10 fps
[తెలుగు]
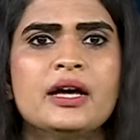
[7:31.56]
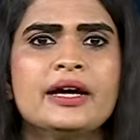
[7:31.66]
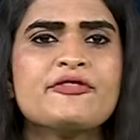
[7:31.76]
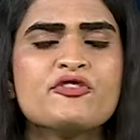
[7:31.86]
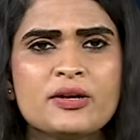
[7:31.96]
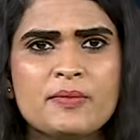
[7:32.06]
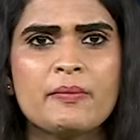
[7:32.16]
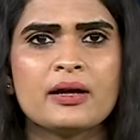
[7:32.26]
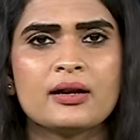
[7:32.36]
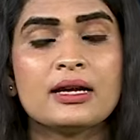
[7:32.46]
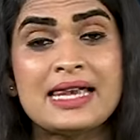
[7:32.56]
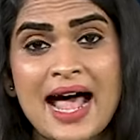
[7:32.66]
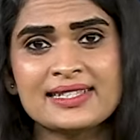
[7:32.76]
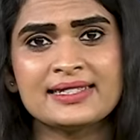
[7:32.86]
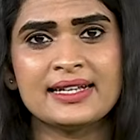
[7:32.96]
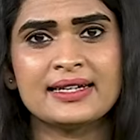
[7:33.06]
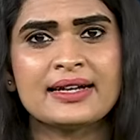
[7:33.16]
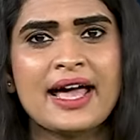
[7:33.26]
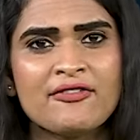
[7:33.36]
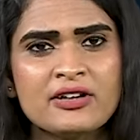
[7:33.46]
అండ్ ఇఫ్ యూ రిమెంబర్ లాస్ట్ ఇయర్
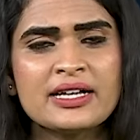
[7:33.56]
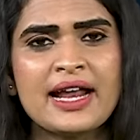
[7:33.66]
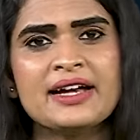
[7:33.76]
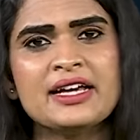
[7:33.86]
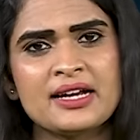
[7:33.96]
ఎవర్ గ్రాండే